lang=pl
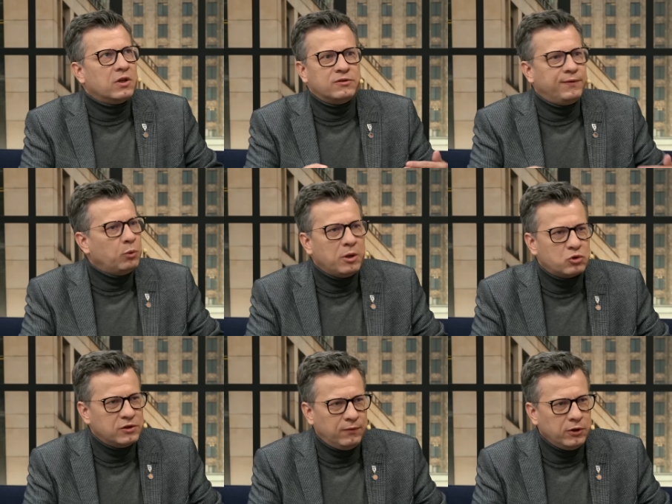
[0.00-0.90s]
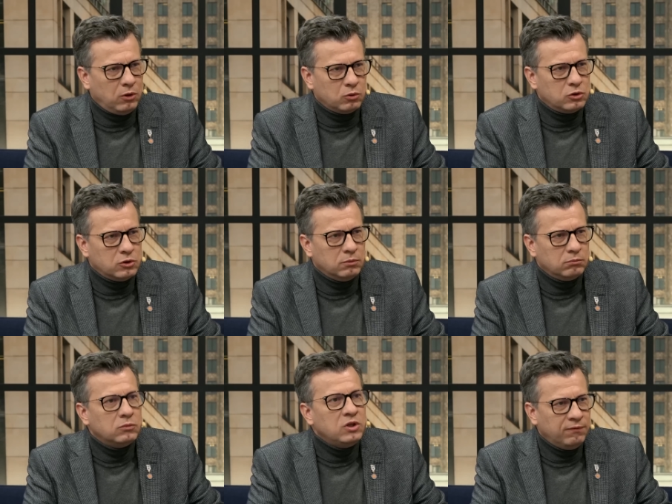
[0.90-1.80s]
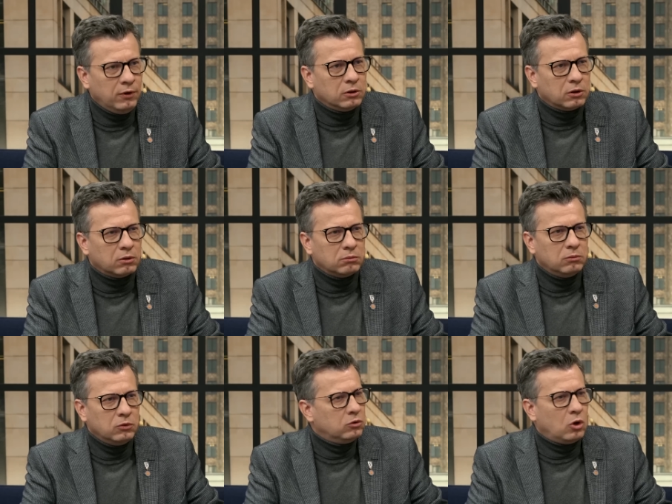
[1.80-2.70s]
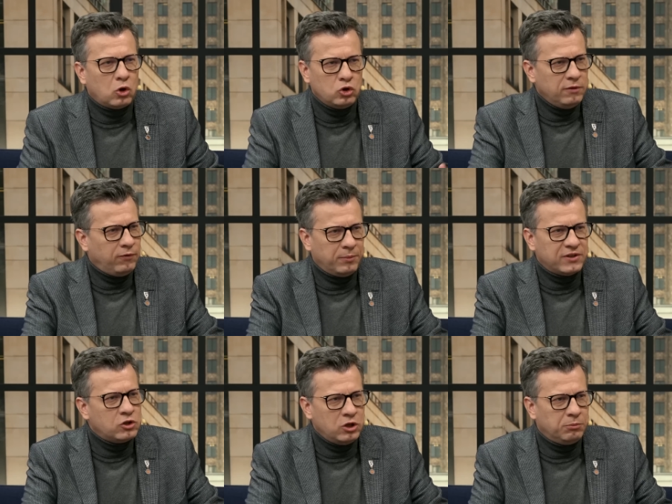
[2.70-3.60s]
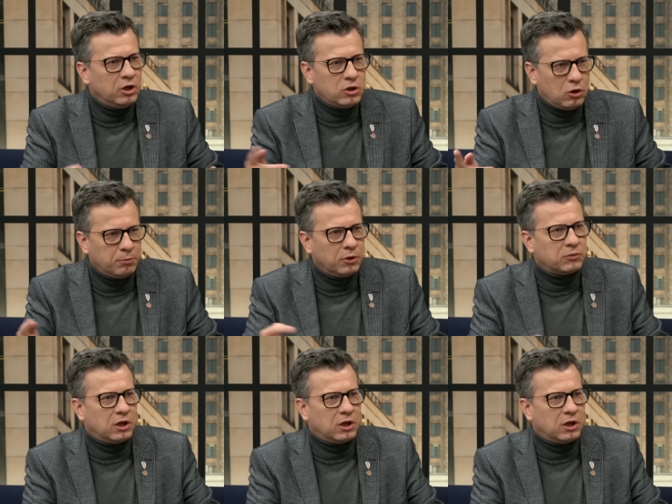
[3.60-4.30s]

zwykłej przyzwoitości. Nie wolno dorośli wobec siebie nie robią